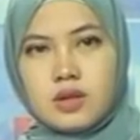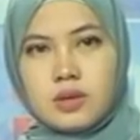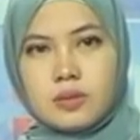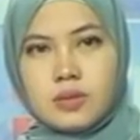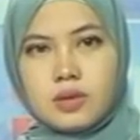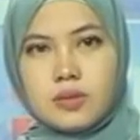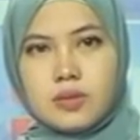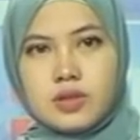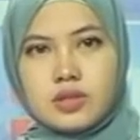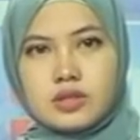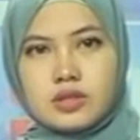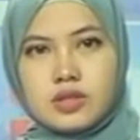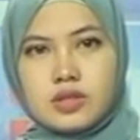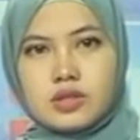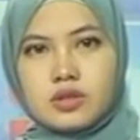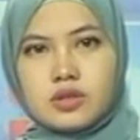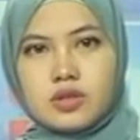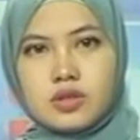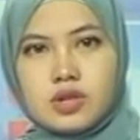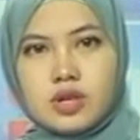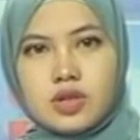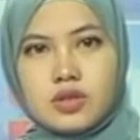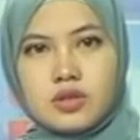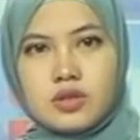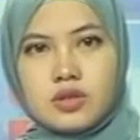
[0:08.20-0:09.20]
Pemirsa
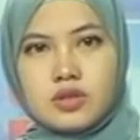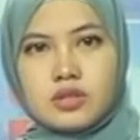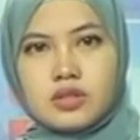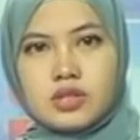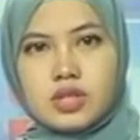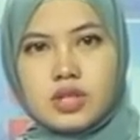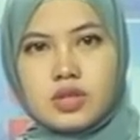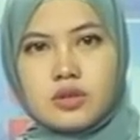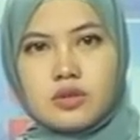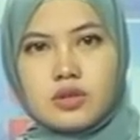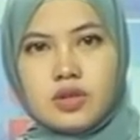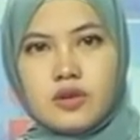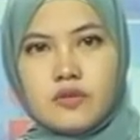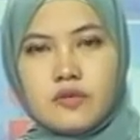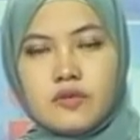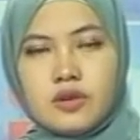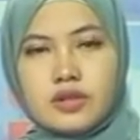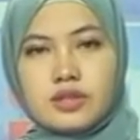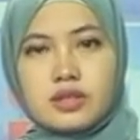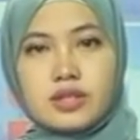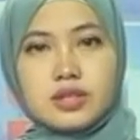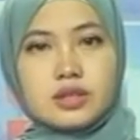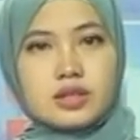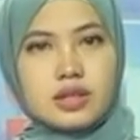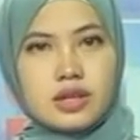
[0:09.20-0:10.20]
seorang dosen
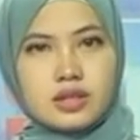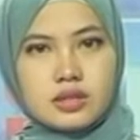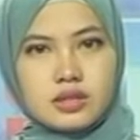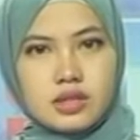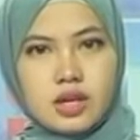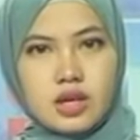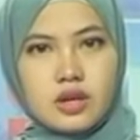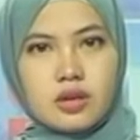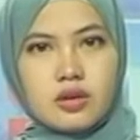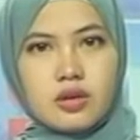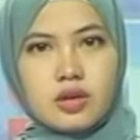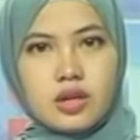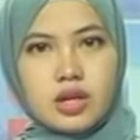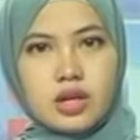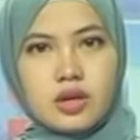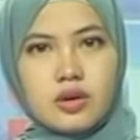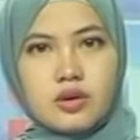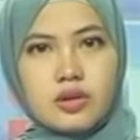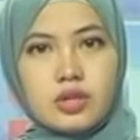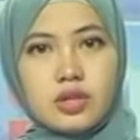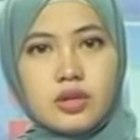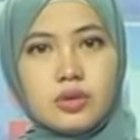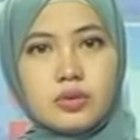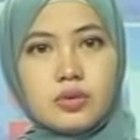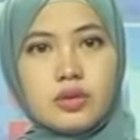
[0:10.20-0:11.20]
Universitas
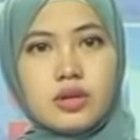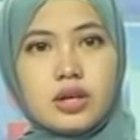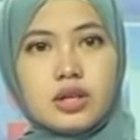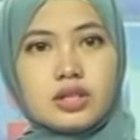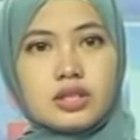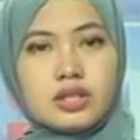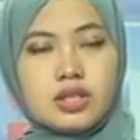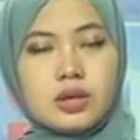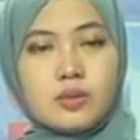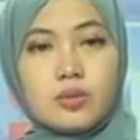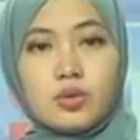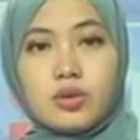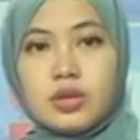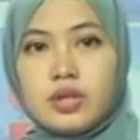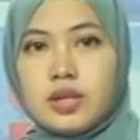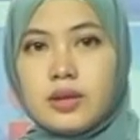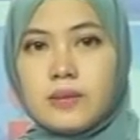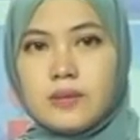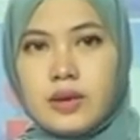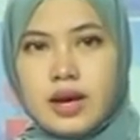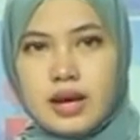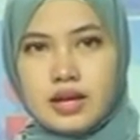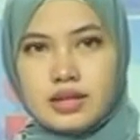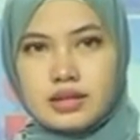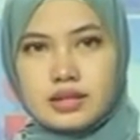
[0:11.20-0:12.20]
Haloleo diduga
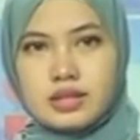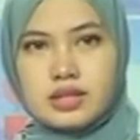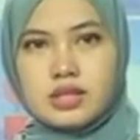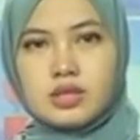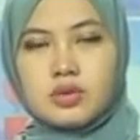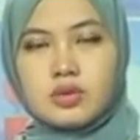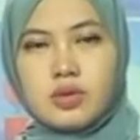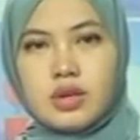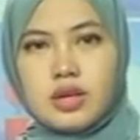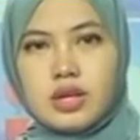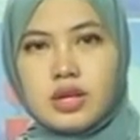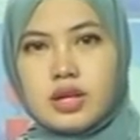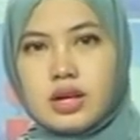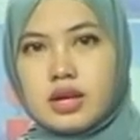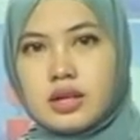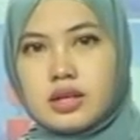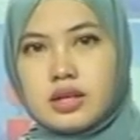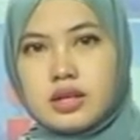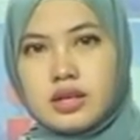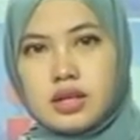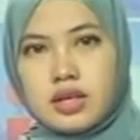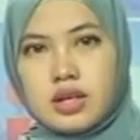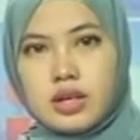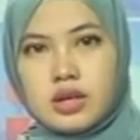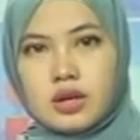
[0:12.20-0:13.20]
cabuli mahasiswinya.
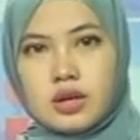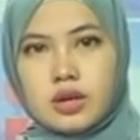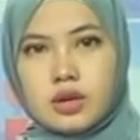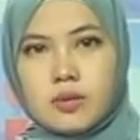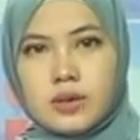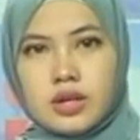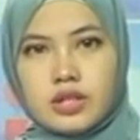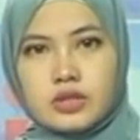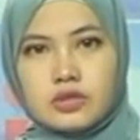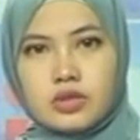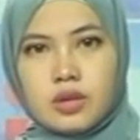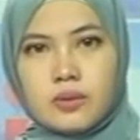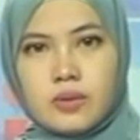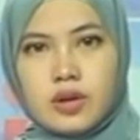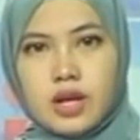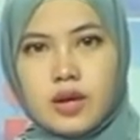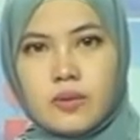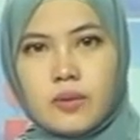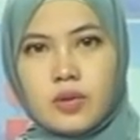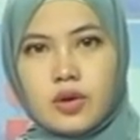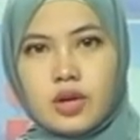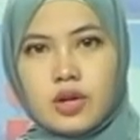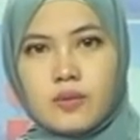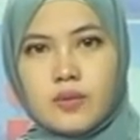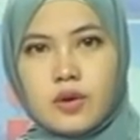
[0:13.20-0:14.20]
Korban sudah
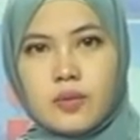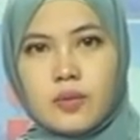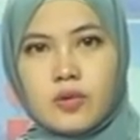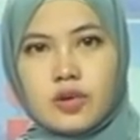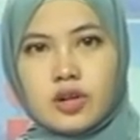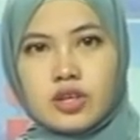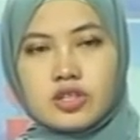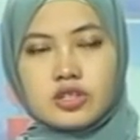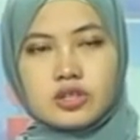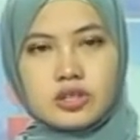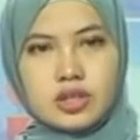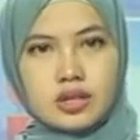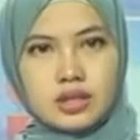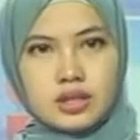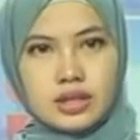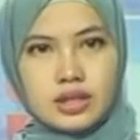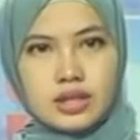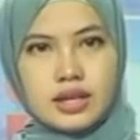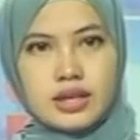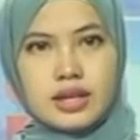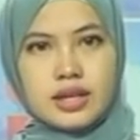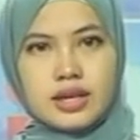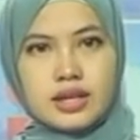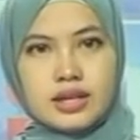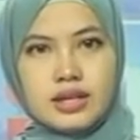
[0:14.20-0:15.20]
melapor di Mapolresta
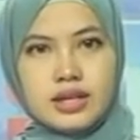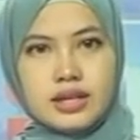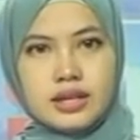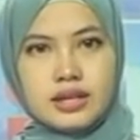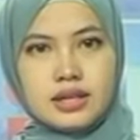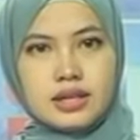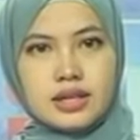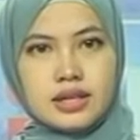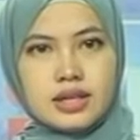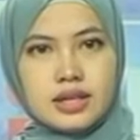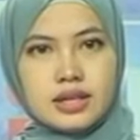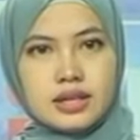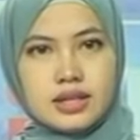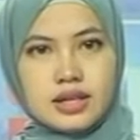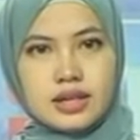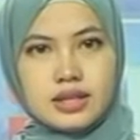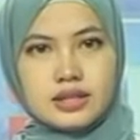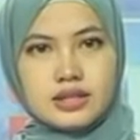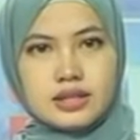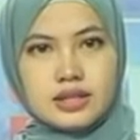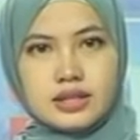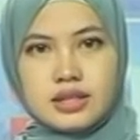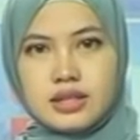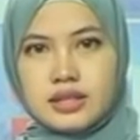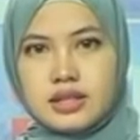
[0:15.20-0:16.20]
Kendari
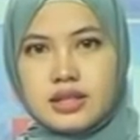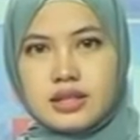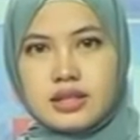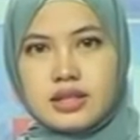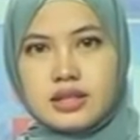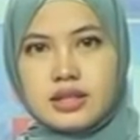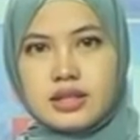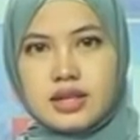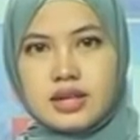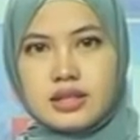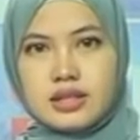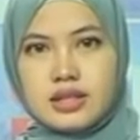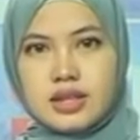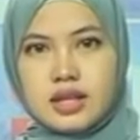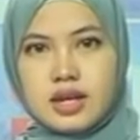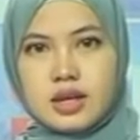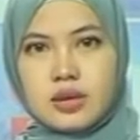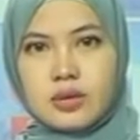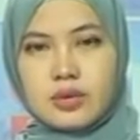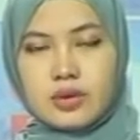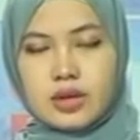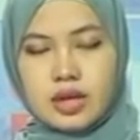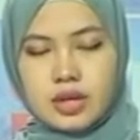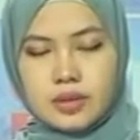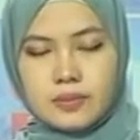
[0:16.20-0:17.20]
dan saat ini tengah
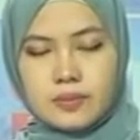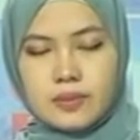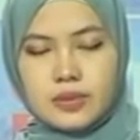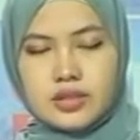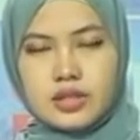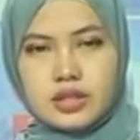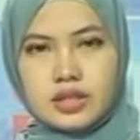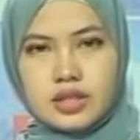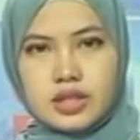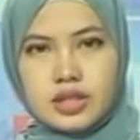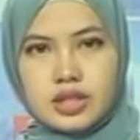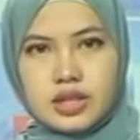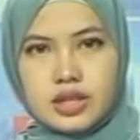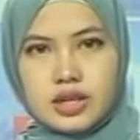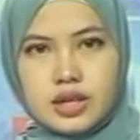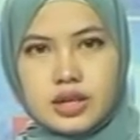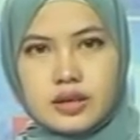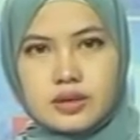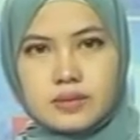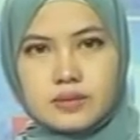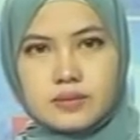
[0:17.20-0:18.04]
dilakukan penyelidikan.